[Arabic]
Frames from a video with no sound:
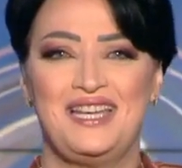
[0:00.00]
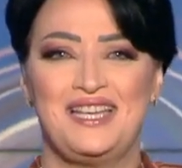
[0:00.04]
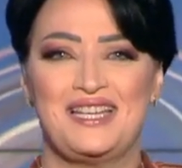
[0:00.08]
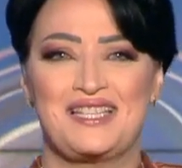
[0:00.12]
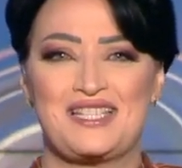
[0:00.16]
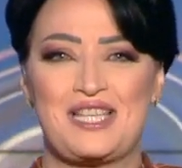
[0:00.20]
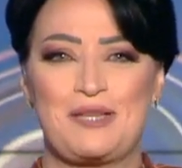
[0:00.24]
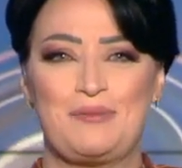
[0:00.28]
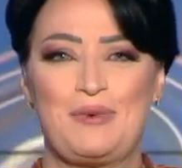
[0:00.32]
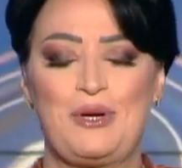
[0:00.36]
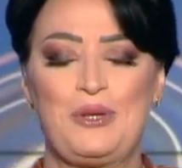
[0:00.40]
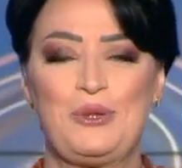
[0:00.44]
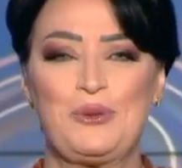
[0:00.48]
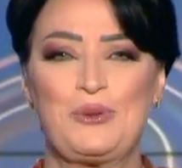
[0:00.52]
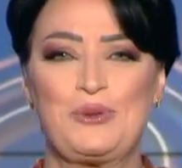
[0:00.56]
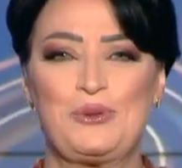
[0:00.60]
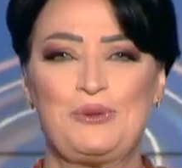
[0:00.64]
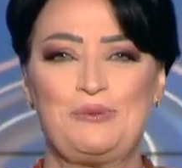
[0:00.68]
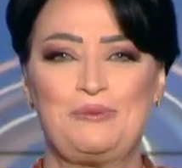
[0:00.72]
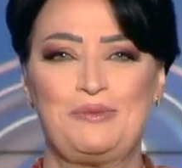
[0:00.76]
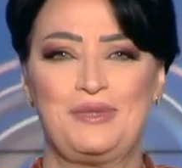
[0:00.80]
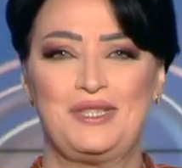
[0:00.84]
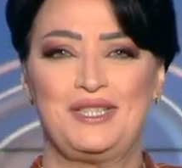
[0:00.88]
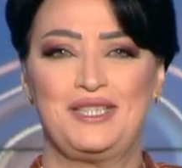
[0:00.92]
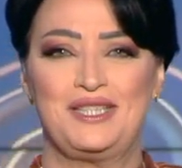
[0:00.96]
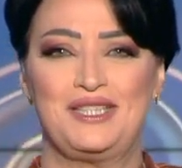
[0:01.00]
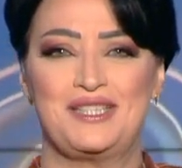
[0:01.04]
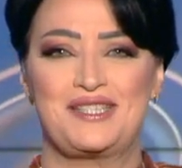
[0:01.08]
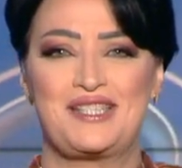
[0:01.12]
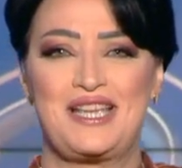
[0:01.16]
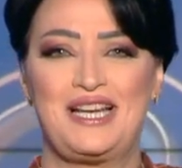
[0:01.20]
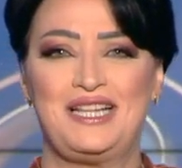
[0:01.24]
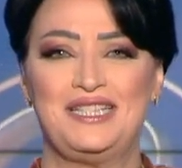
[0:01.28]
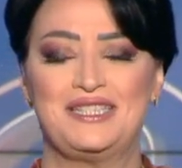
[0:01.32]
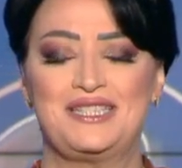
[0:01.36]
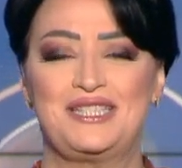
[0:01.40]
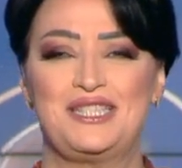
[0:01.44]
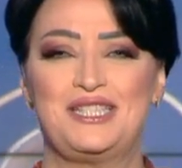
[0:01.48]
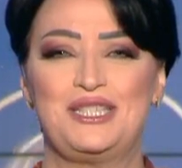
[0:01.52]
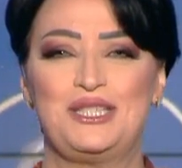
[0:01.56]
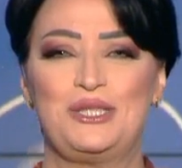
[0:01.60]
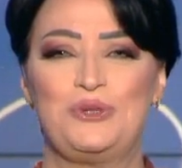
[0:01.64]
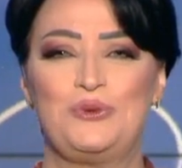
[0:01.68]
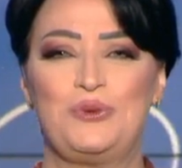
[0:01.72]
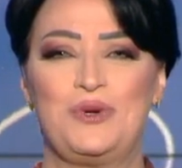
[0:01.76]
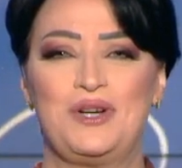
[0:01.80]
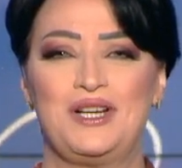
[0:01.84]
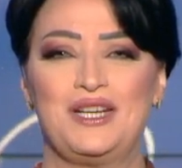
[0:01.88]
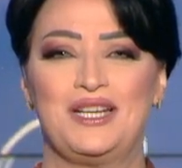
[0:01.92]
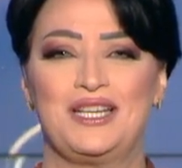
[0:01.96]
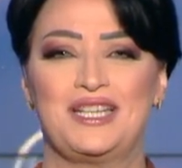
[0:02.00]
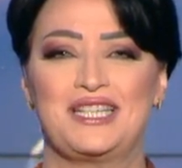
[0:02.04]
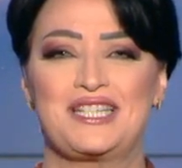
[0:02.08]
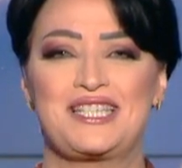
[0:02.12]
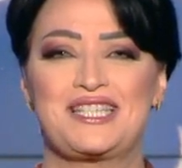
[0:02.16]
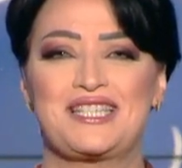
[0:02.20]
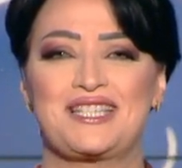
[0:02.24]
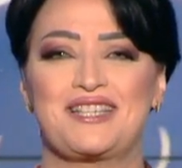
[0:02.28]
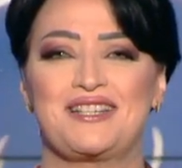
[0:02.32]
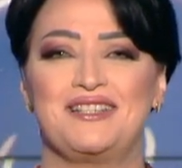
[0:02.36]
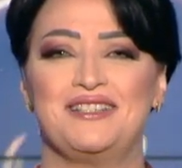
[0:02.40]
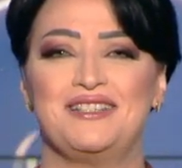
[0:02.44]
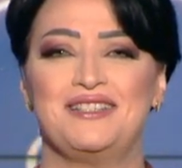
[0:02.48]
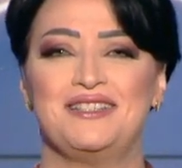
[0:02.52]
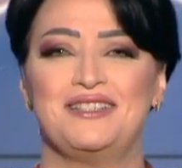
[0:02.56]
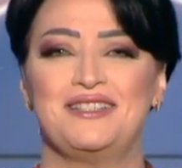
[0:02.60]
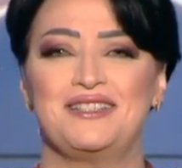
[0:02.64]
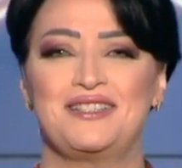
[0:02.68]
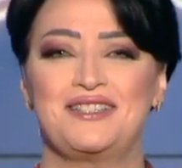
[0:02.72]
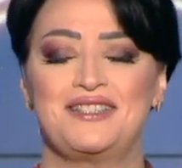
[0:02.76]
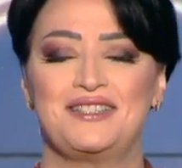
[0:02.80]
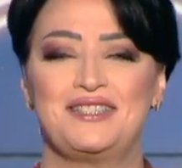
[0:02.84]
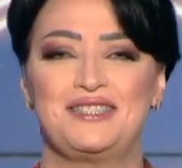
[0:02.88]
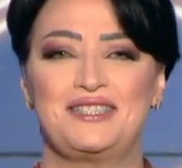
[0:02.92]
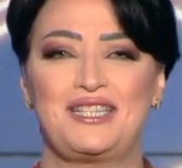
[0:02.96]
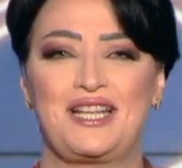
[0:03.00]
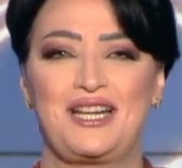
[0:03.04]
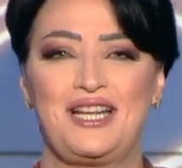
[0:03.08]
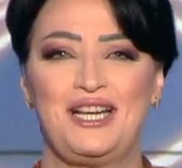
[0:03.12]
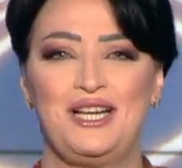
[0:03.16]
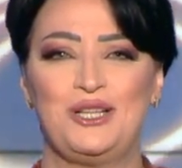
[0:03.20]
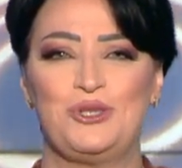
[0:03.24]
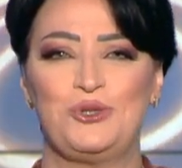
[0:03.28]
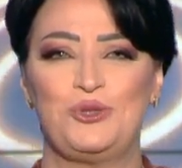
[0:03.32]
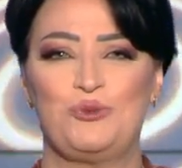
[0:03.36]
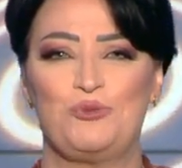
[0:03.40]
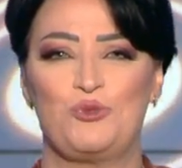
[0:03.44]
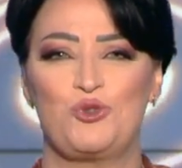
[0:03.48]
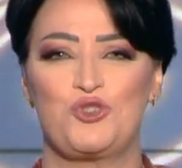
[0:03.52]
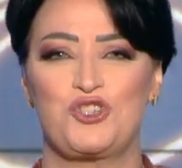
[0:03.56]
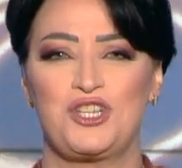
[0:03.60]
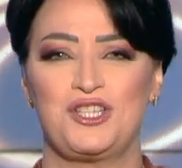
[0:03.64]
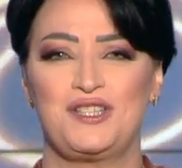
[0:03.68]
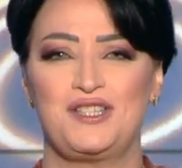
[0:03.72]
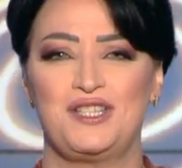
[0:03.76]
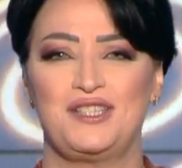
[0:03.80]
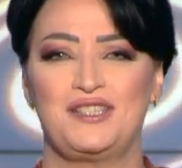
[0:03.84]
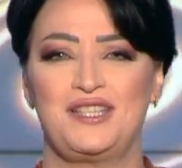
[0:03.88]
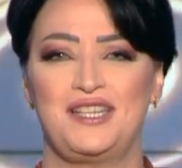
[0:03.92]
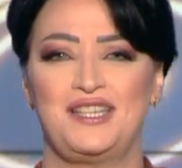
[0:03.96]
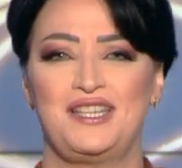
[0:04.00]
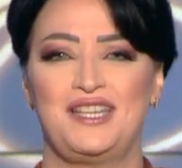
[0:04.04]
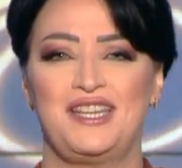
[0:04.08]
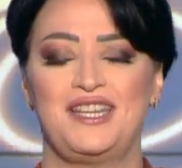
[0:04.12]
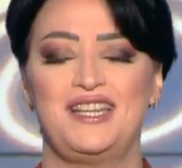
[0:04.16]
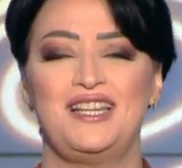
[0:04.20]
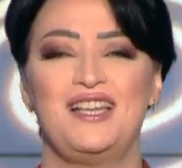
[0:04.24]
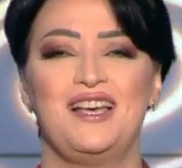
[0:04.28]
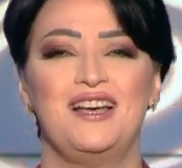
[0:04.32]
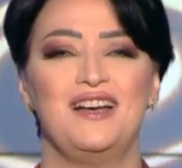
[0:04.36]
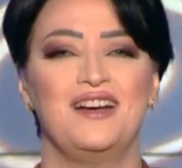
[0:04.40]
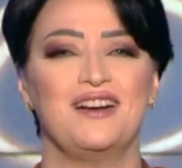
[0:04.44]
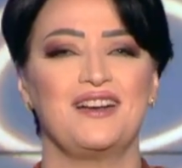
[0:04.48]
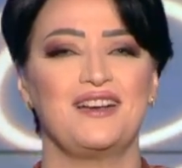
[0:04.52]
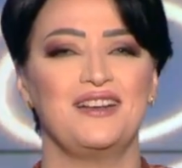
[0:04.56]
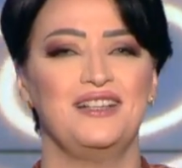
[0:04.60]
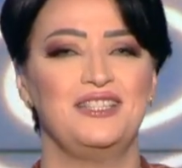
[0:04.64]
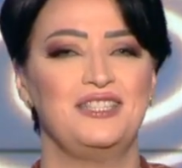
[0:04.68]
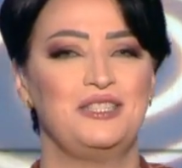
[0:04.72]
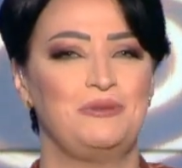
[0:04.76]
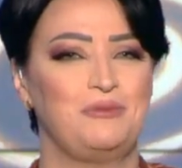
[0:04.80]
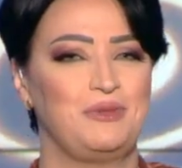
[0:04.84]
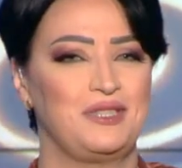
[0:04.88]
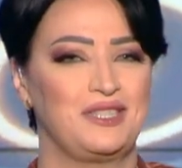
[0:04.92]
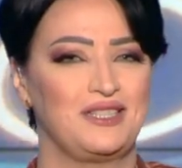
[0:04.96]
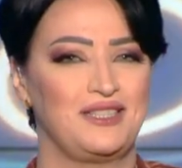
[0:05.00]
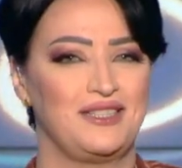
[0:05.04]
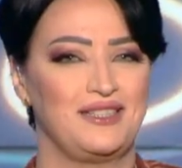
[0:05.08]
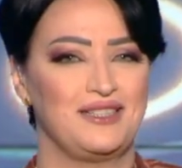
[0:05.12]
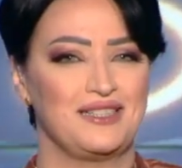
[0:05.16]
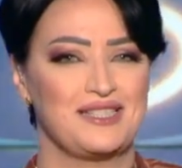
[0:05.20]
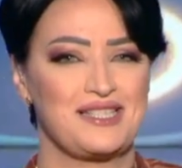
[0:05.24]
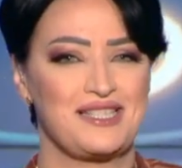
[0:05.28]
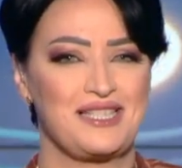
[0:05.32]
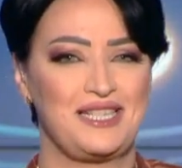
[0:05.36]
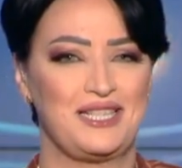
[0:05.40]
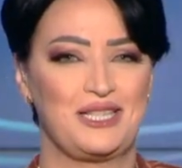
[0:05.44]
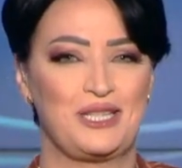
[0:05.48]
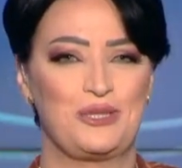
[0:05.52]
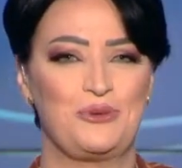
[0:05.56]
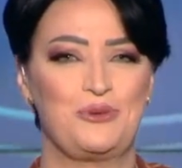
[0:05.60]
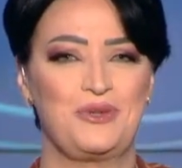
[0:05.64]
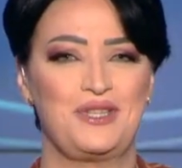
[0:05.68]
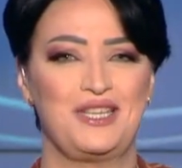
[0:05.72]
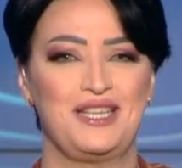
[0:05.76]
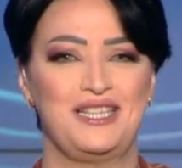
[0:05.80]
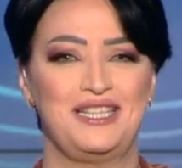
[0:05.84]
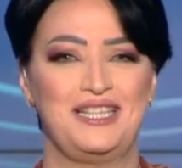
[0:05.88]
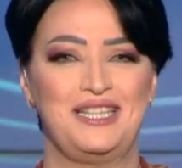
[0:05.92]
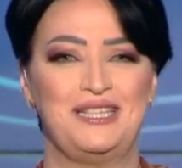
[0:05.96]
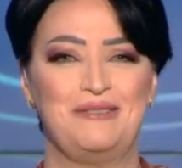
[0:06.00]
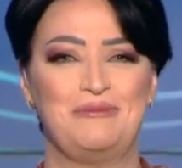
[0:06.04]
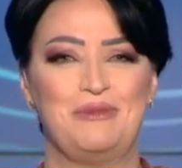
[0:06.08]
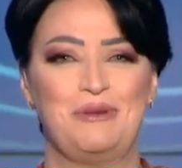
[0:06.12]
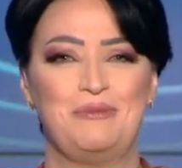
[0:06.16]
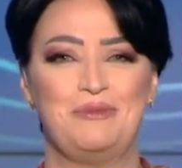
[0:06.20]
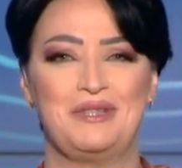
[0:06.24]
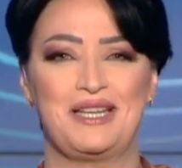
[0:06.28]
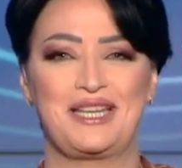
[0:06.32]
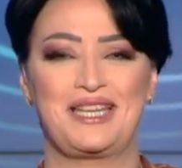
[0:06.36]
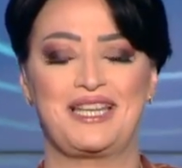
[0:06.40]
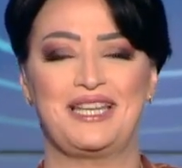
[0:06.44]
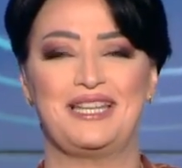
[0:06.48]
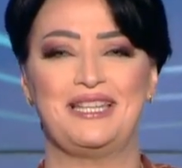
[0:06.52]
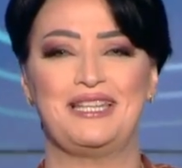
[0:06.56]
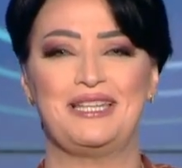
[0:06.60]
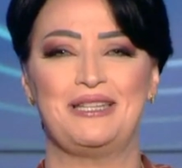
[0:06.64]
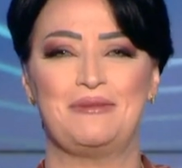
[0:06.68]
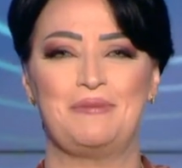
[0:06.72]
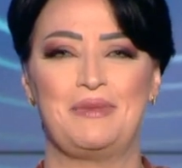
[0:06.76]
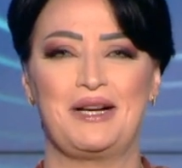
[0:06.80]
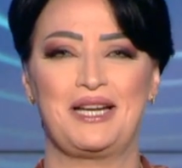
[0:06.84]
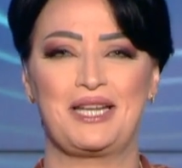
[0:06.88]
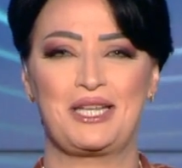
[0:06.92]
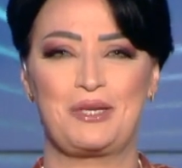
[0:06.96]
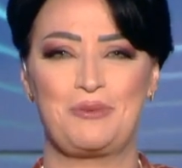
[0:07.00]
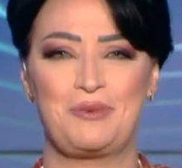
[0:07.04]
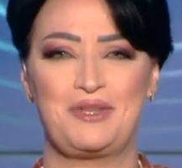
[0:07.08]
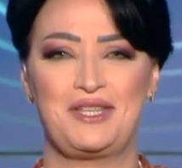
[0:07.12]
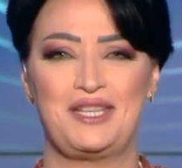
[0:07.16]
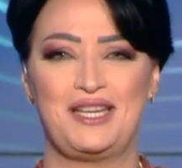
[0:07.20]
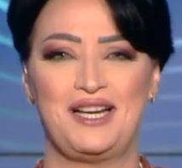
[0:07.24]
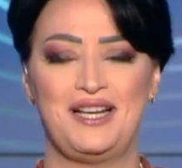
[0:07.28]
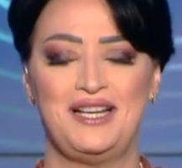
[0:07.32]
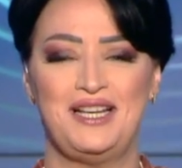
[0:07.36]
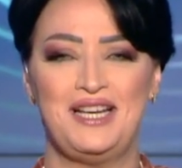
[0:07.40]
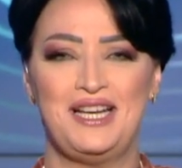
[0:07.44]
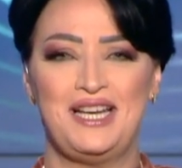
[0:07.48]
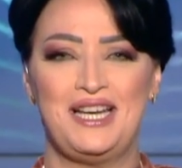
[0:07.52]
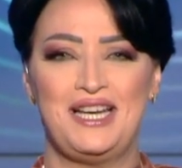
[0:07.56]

صباحكم تحدي واصرار نرحل مجددا الى اقاليمنا الصحراويه للمملكه المغربيه